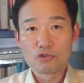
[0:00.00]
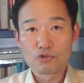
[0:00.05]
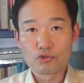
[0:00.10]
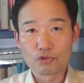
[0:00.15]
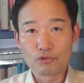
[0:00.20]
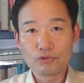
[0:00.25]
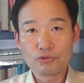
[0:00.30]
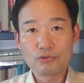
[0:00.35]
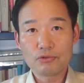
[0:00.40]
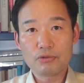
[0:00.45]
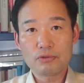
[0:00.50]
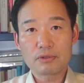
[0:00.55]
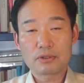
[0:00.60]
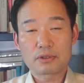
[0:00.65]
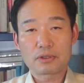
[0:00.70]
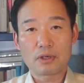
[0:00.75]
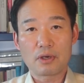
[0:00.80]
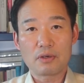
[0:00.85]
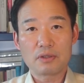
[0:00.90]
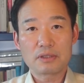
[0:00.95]

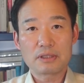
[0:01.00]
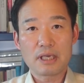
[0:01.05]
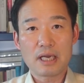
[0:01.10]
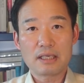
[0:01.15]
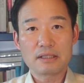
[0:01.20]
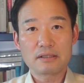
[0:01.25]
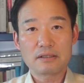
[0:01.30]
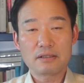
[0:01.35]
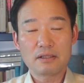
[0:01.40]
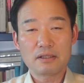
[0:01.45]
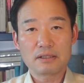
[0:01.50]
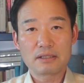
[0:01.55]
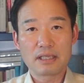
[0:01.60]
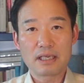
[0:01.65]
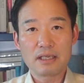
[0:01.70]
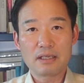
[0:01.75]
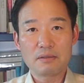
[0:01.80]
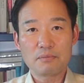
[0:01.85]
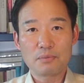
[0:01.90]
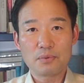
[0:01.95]
중국
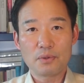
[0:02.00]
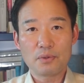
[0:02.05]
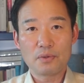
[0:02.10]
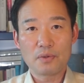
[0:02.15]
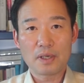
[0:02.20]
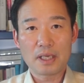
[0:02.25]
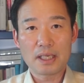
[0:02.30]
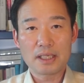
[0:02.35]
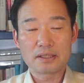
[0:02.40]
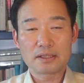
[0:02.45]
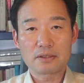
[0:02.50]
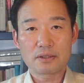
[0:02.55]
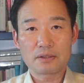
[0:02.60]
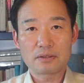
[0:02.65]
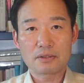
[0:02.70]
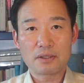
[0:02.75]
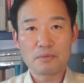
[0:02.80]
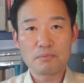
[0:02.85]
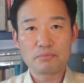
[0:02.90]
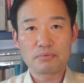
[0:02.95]
저장성寧보에
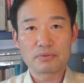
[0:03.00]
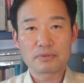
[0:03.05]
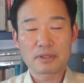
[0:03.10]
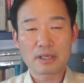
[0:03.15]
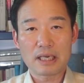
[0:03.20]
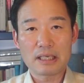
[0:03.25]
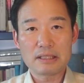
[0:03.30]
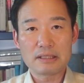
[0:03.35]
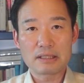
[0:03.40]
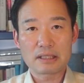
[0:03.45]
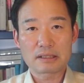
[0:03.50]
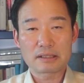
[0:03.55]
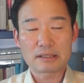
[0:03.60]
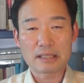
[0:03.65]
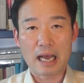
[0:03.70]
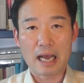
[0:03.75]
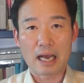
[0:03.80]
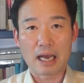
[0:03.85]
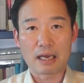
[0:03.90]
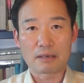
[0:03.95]
있었던 북한
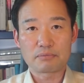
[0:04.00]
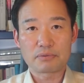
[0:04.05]
식당,